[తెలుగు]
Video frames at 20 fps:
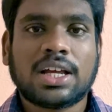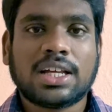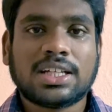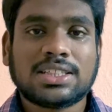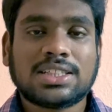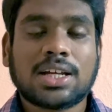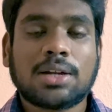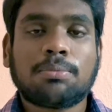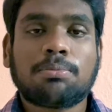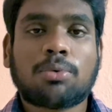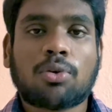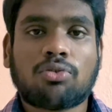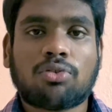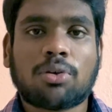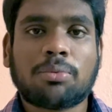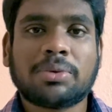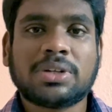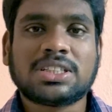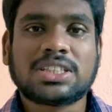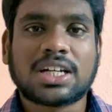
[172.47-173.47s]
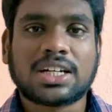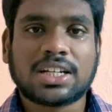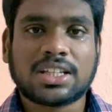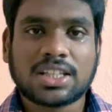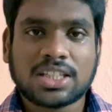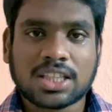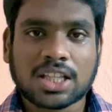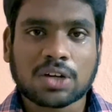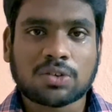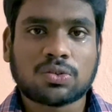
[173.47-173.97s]
ఇంజన్ పర్ఫార్మెన్స్
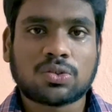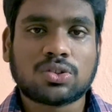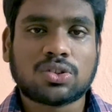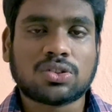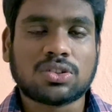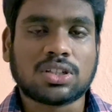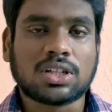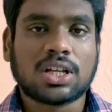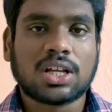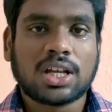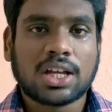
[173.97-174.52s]
అనేది తక్కువ ఉంటుంది